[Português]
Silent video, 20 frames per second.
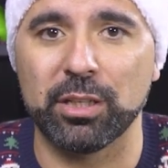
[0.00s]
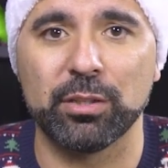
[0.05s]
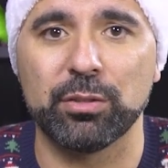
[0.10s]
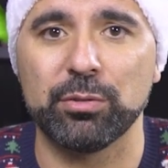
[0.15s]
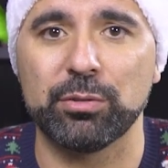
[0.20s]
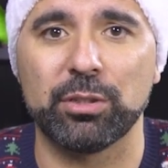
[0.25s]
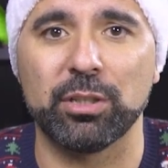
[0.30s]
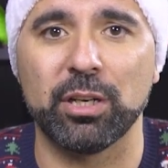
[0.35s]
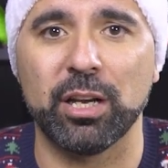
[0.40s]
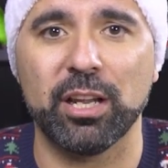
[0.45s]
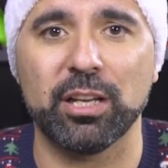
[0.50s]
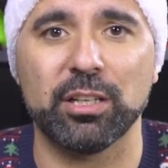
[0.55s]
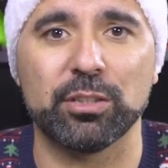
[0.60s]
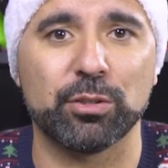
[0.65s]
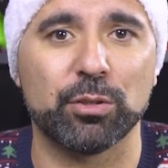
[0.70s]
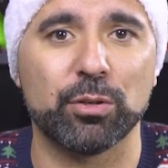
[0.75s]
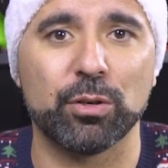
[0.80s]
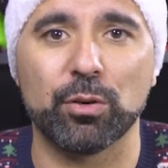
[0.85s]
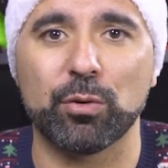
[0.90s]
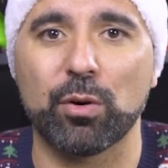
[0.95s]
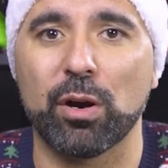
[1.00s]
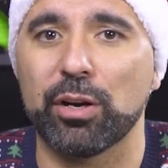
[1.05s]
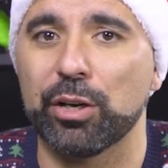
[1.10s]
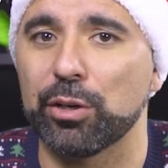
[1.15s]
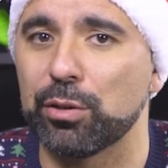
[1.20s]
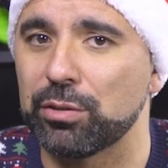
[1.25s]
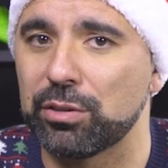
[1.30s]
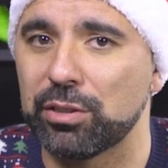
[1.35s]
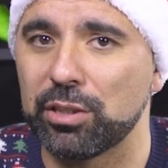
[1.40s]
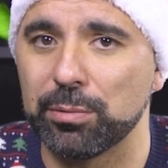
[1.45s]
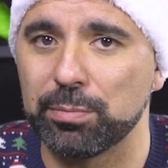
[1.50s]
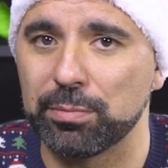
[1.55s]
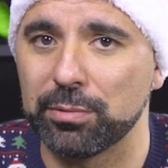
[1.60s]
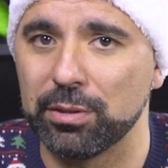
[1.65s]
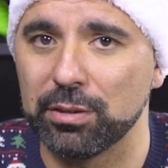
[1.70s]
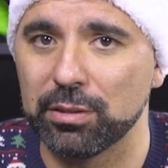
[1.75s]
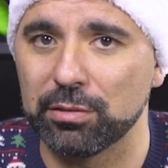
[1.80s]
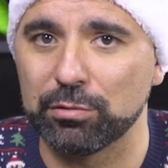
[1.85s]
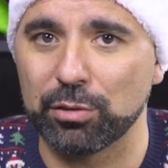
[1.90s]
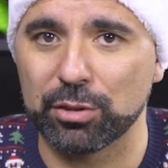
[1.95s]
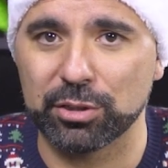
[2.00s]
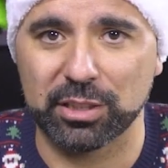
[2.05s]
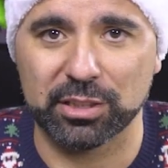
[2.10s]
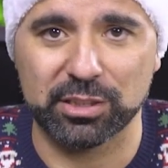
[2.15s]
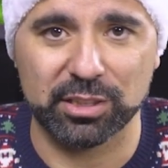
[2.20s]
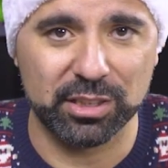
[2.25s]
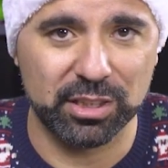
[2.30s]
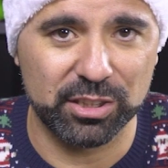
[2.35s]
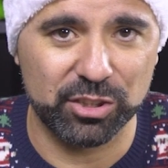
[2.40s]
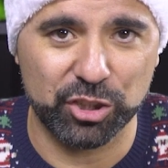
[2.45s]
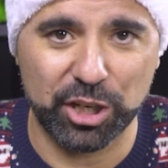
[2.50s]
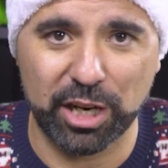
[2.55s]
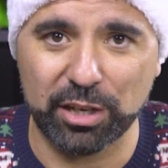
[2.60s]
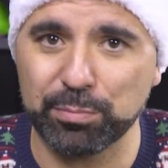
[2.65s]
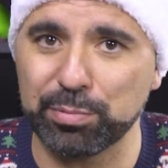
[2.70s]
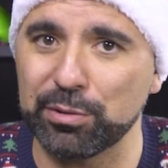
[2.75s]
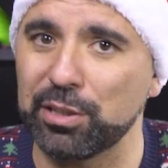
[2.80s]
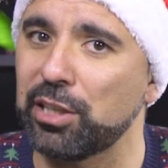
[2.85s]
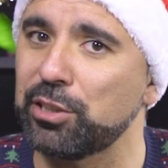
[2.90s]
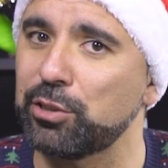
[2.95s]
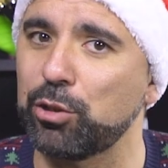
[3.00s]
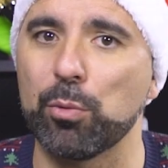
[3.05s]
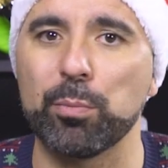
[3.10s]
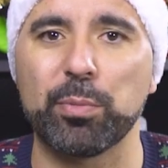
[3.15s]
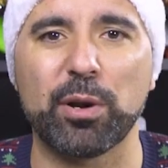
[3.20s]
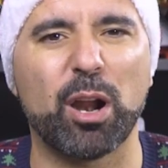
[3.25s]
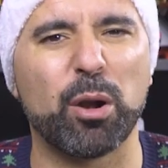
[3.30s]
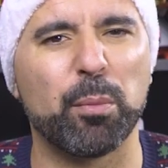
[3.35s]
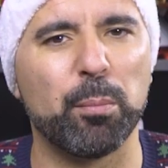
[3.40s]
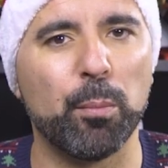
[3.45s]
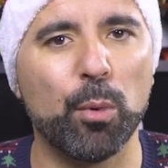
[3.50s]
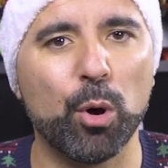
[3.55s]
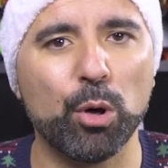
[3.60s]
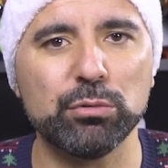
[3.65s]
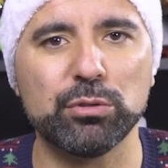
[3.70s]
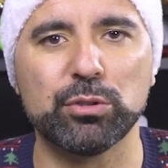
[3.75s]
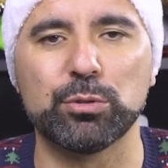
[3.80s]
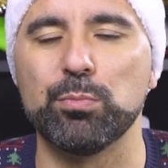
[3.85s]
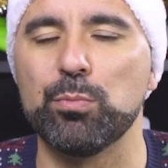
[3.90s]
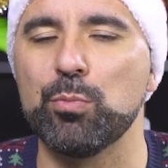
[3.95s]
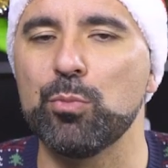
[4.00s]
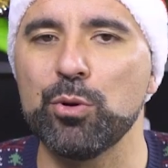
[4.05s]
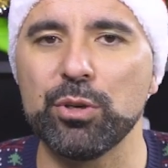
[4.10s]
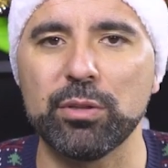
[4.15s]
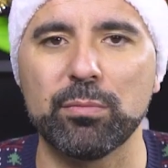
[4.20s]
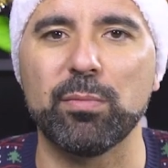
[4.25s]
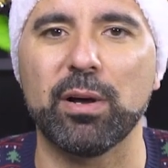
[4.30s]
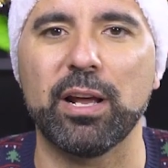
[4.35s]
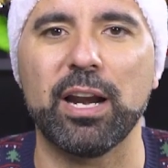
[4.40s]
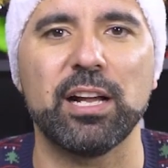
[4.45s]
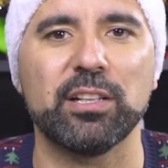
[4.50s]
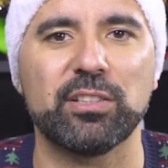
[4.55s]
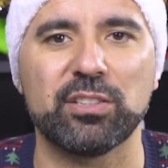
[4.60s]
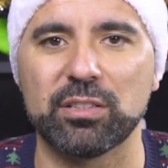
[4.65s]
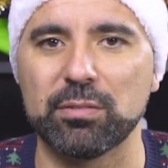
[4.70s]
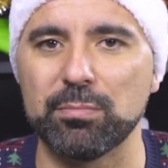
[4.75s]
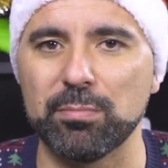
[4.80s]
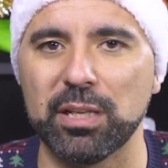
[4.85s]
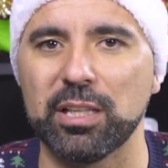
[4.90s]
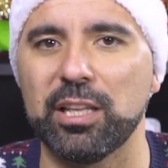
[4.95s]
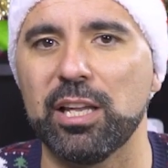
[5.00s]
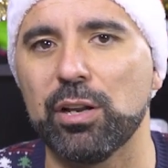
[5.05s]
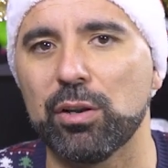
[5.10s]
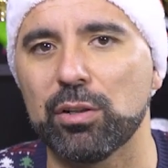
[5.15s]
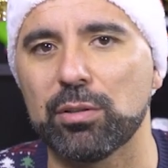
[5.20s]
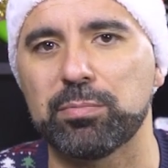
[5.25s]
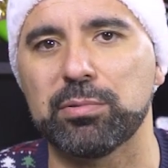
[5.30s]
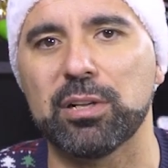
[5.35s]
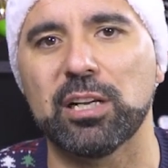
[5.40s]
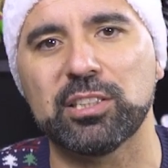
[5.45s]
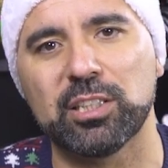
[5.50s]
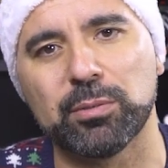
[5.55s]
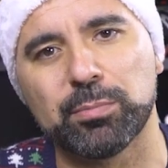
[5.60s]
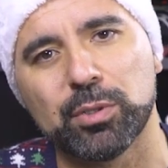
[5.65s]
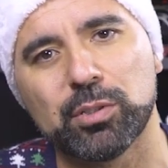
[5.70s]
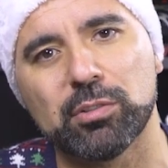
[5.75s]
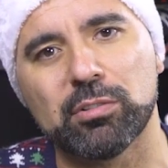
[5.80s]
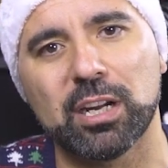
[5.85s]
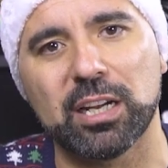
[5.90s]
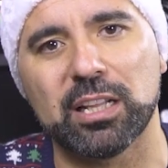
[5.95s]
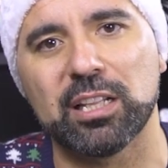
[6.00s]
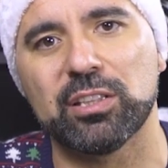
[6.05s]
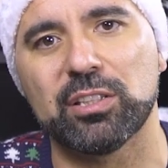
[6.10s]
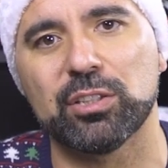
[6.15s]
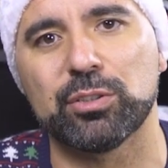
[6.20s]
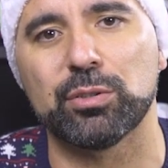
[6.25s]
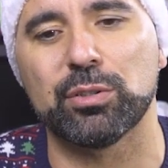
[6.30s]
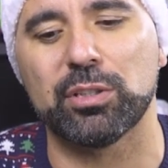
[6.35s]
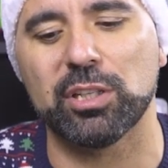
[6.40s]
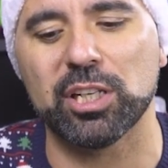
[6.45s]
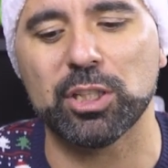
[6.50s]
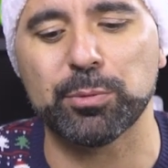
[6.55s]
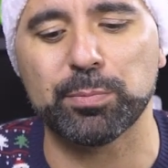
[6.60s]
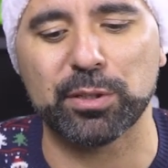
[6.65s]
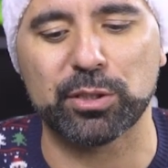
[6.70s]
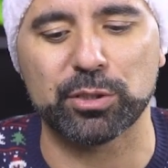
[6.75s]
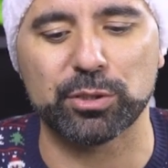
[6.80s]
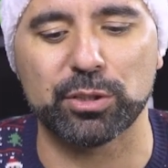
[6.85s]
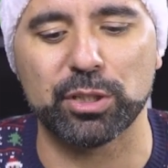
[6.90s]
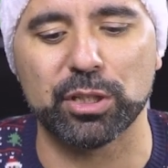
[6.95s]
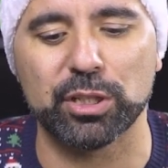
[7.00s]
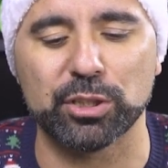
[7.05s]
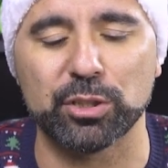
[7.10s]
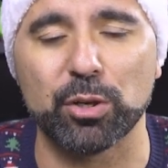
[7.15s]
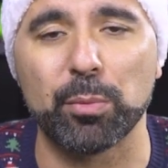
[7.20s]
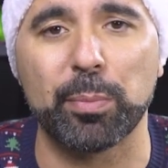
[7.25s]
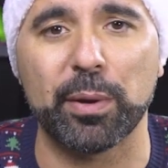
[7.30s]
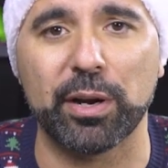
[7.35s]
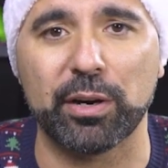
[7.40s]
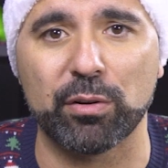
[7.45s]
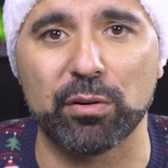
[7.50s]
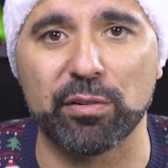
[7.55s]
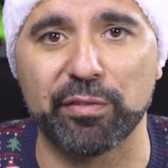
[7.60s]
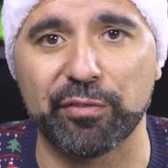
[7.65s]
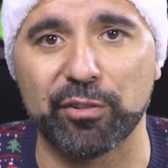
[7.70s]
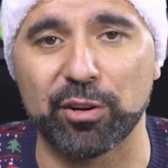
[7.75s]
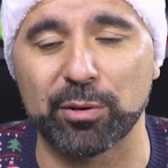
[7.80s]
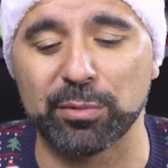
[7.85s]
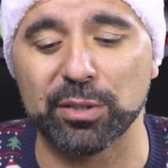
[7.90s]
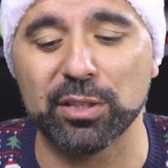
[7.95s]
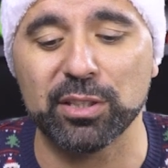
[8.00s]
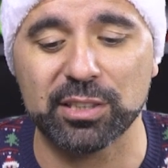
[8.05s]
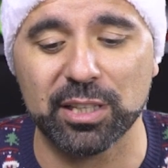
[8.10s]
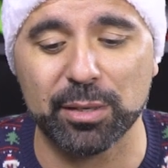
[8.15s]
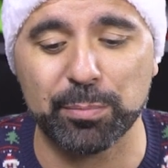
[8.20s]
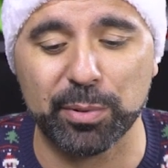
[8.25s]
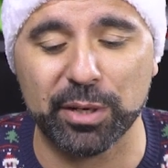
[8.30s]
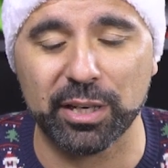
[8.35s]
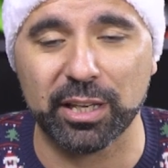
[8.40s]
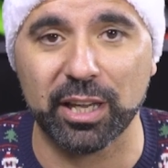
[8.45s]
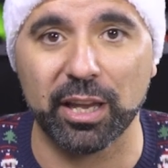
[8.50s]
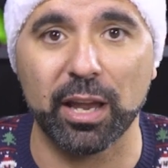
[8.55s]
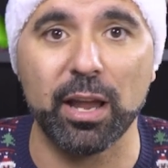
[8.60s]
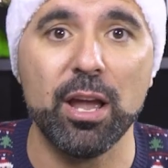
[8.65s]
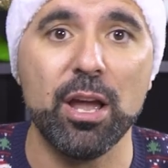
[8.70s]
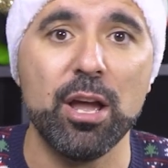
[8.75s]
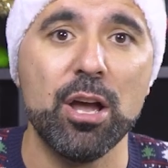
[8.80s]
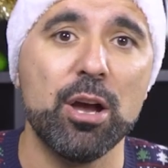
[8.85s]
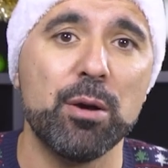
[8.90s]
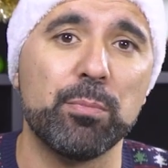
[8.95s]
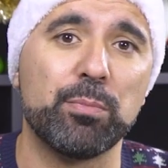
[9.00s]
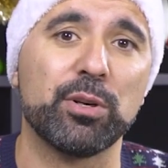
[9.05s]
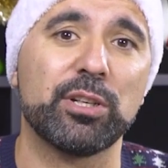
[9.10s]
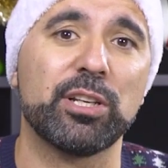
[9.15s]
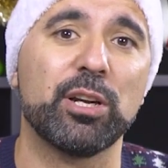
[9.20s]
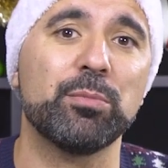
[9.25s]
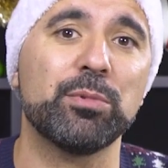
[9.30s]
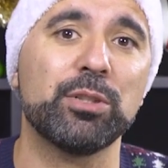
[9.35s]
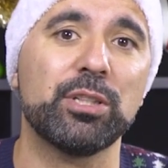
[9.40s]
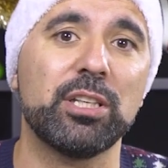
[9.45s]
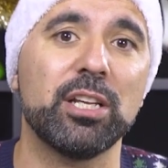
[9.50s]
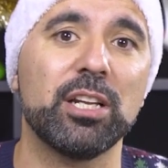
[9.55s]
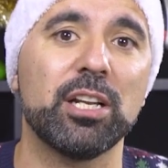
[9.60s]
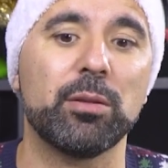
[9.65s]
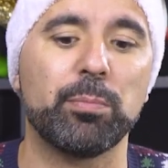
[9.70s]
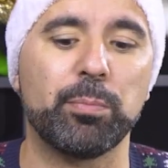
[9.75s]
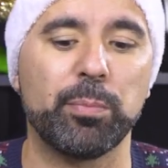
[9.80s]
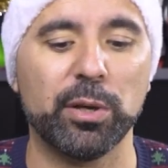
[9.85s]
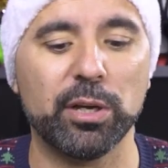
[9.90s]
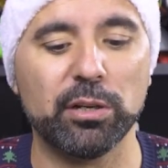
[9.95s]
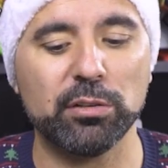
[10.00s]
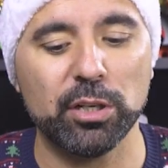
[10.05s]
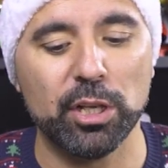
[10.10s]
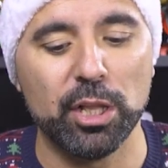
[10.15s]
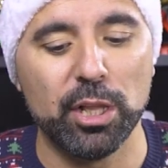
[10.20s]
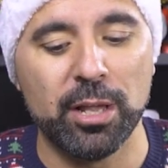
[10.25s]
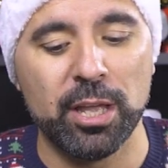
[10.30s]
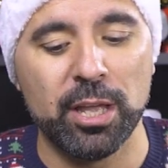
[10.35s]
do, chinês ou qualquer outro tipo de loja assim desse género, poderás comprar moldes muito baratos de madeira ou de plástico para colocar dentro das chuteiras para que as chuteiras não percam a forma. E isso é para quê? Porque é uma chuteira de pele